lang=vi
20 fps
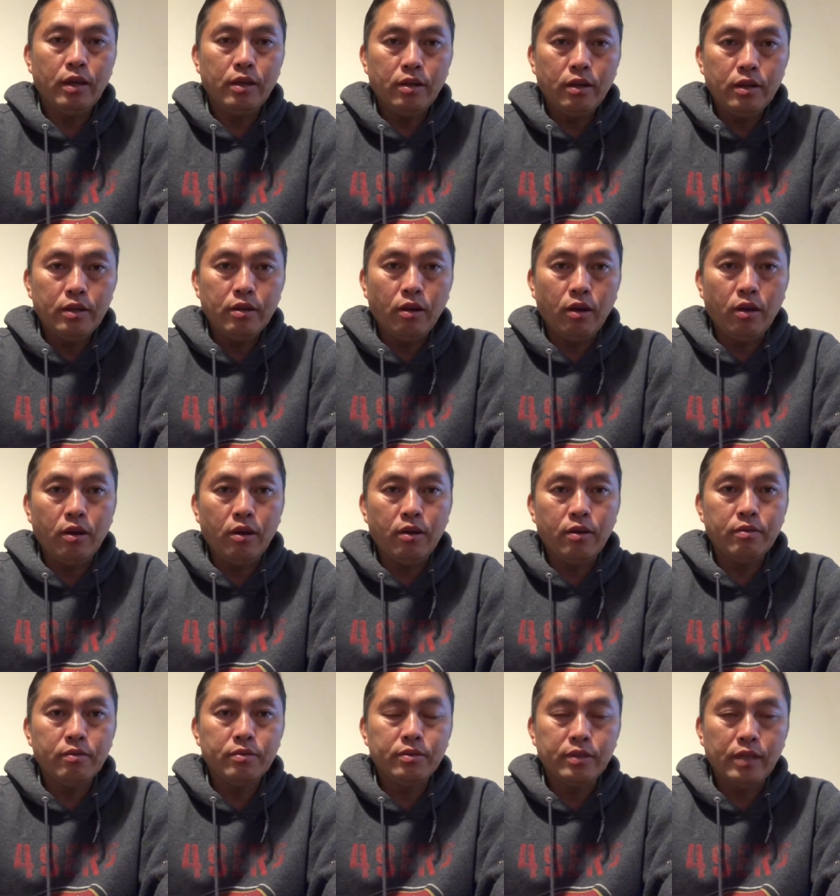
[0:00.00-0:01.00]
ấy giờ
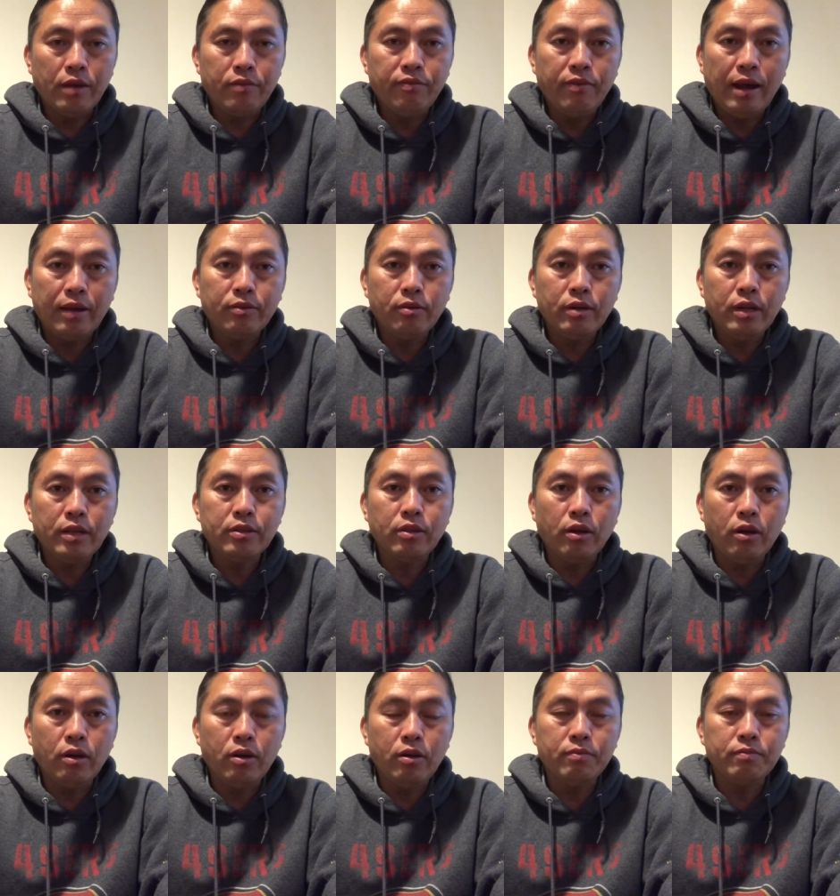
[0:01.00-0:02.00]
nó xả pha rồi
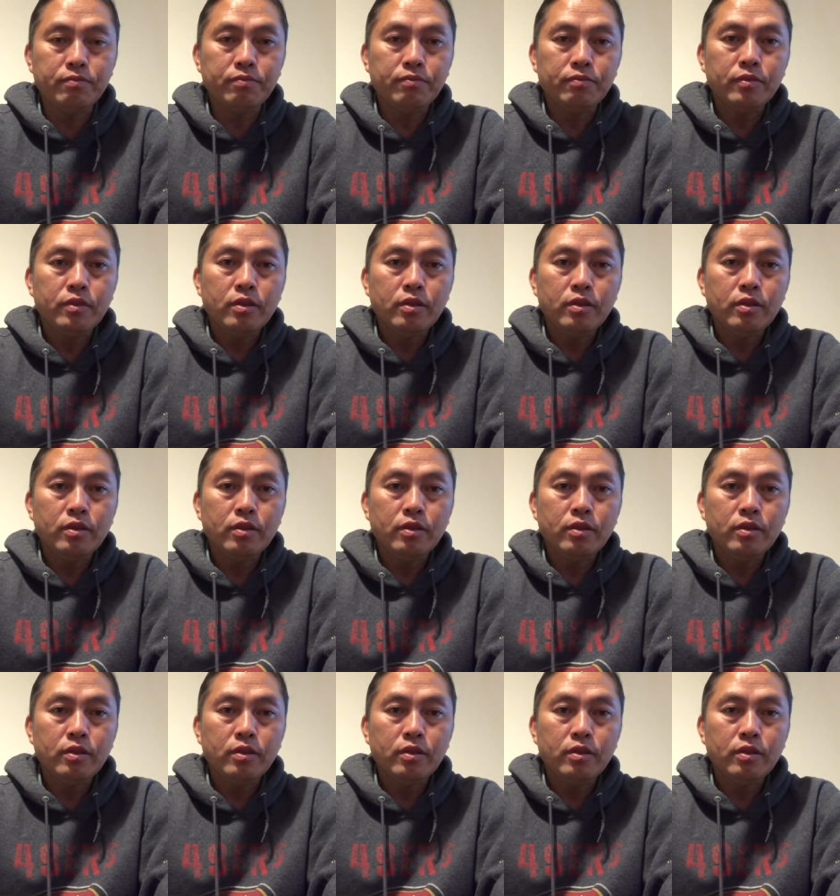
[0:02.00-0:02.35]
này cho